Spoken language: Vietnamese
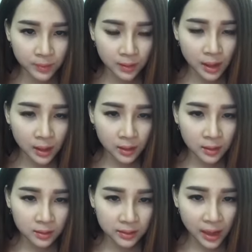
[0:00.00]
có
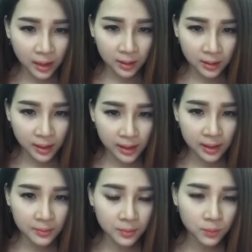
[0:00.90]
nhân hay
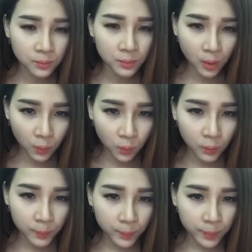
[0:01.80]
là mụn mũ
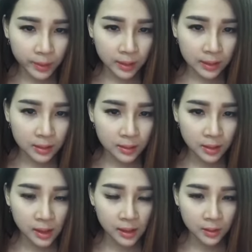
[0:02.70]

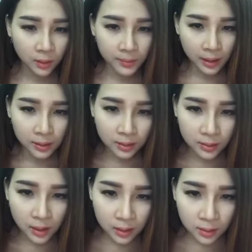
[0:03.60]
hay là nổi mẩn li
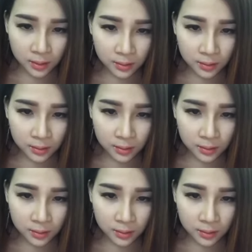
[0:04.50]
ti?